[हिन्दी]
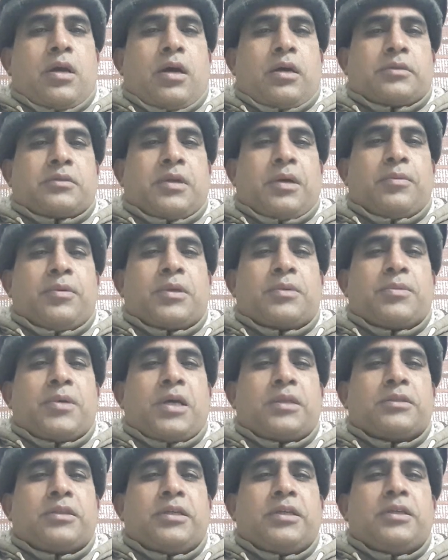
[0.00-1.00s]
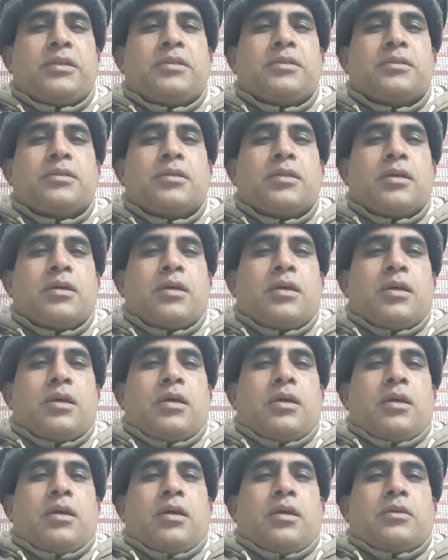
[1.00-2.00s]
अल्लाम नाजरीन
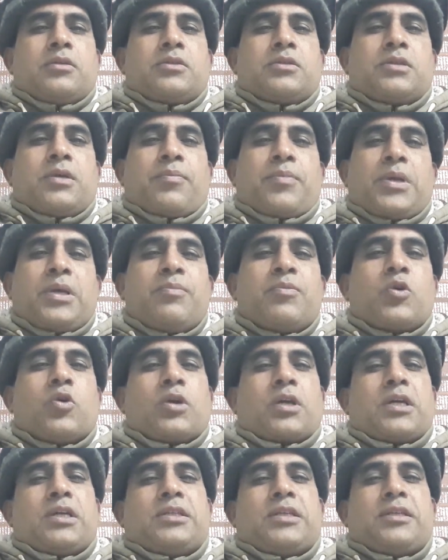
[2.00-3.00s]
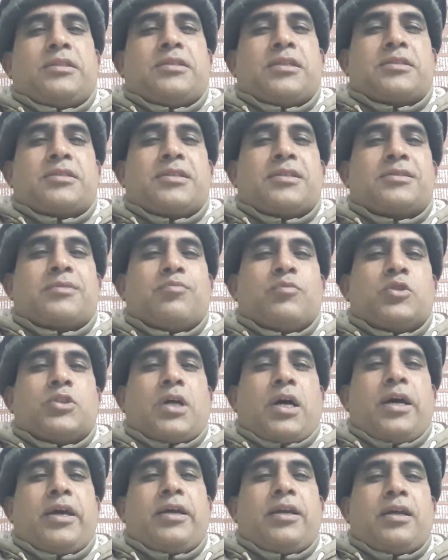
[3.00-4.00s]
सुप्रीम कोर्ट के जज जस्टिस
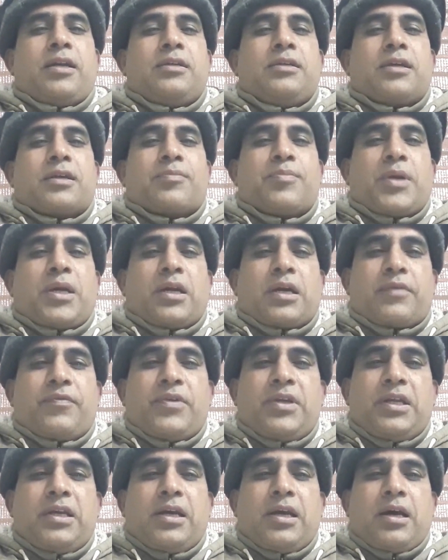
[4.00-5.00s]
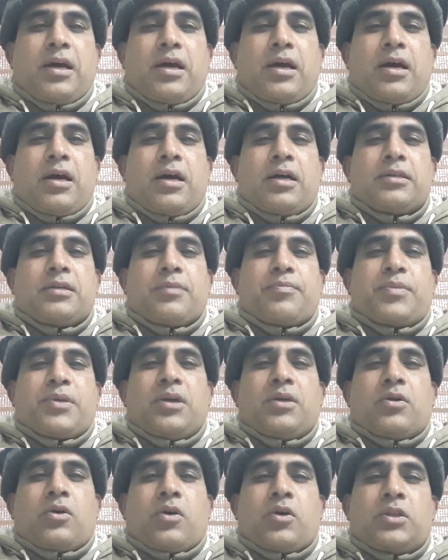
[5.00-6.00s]
मुजाहिर अली अकबर नकवी ने आज
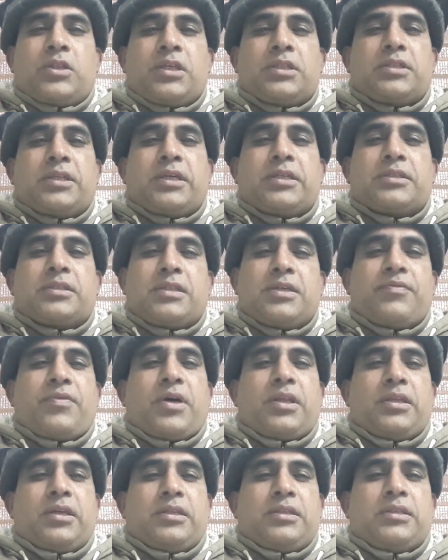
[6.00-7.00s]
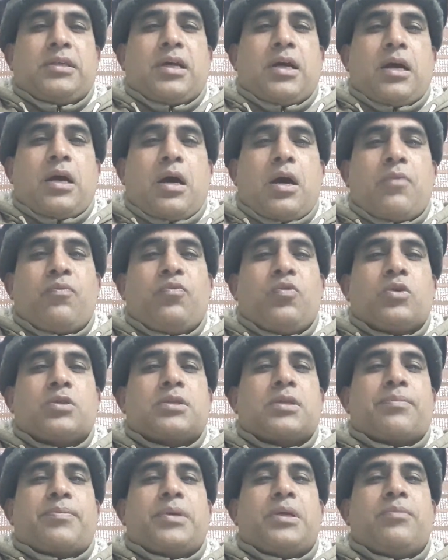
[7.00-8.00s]
अपने अहदे से इस्तीफ़ा दे दिया अब वो
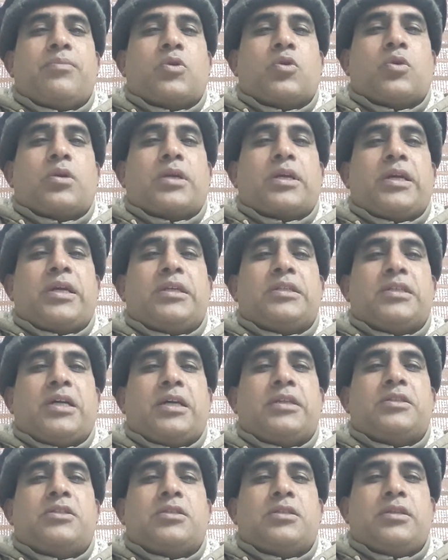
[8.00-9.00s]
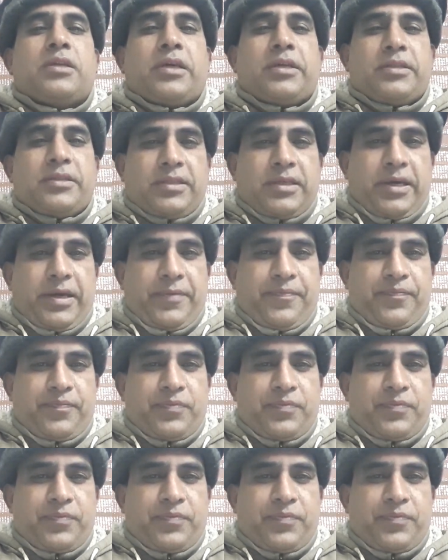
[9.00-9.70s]
सुप्रीम कोर्ट के जज नहीं हैं